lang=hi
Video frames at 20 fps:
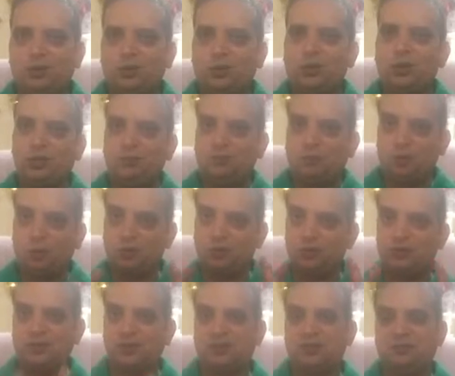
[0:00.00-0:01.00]
तो ये बहुत
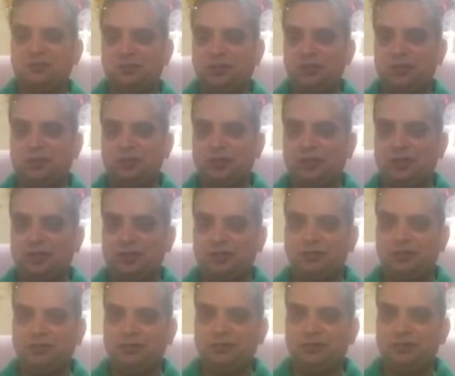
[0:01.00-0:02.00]
अच्छा सिंबल होता है
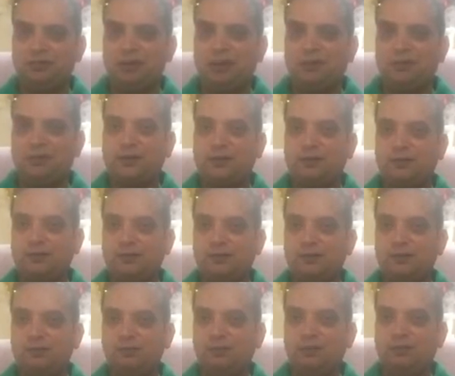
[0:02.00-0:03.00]
आपके अंदर
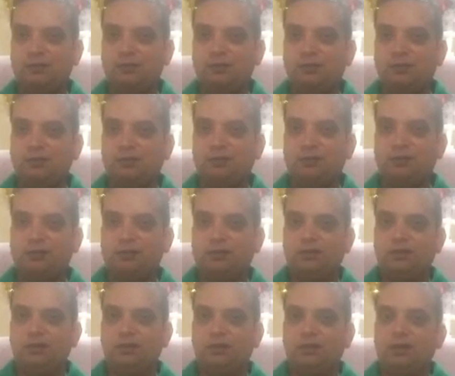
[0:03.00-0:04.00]
से बिल्कुल
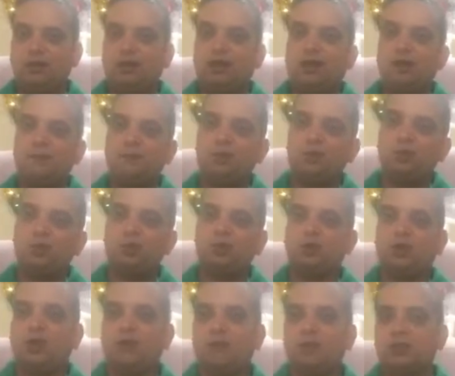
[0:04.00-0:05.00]
अगर आप में
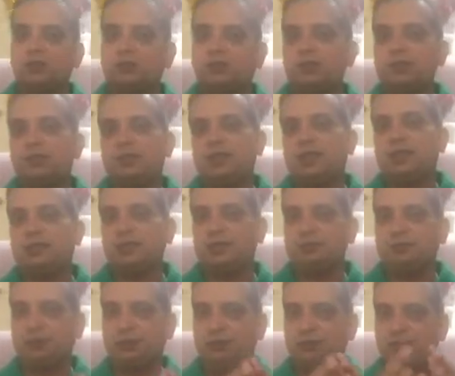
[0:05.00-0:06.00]
गुस्सा बचपन से आता
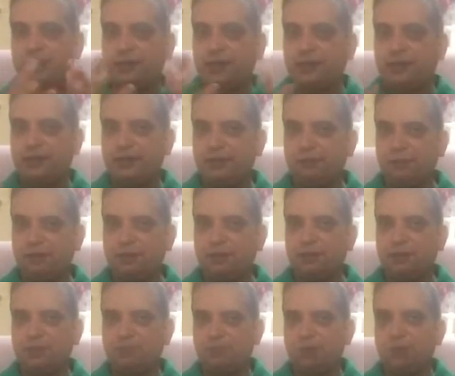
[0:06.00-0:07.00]
है पारिवारिक ये
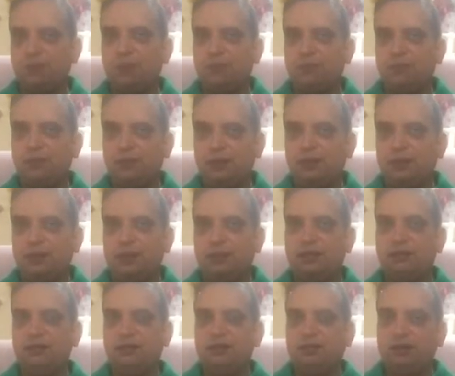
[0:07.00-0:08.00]
बीपी की प्रॉब्लम भी है
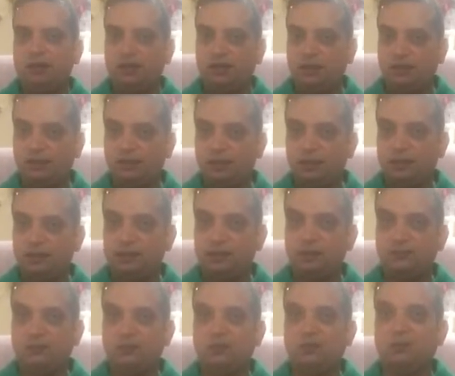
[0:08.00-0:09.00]
डायबिटीज की
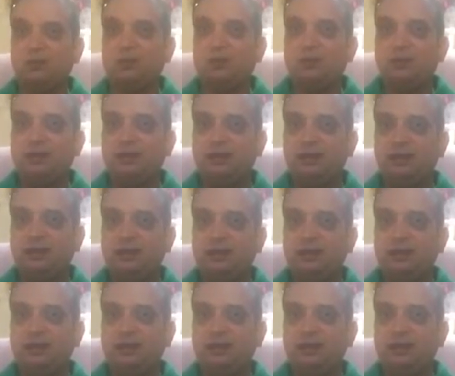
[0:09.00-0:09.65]
प्रॉब्लम है